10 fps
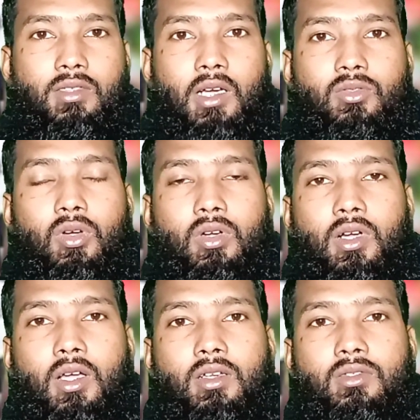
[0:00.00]
চার
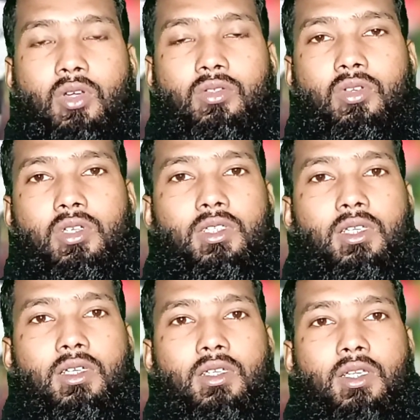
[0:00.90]
ছক্কার
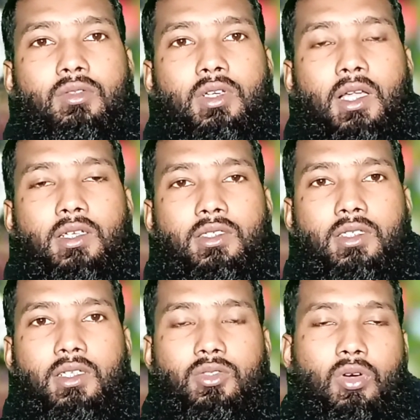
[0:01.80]
ঝনঝনিতে
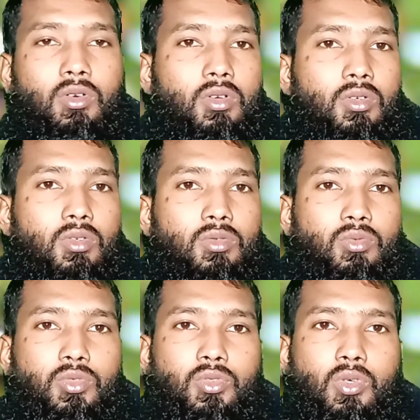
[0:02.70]
নিউজিল্যান্ডের সংগ্রহ
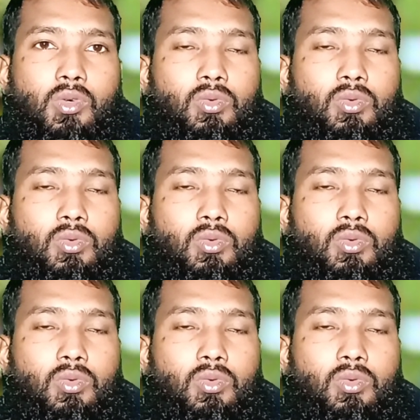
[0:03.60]
দুইশো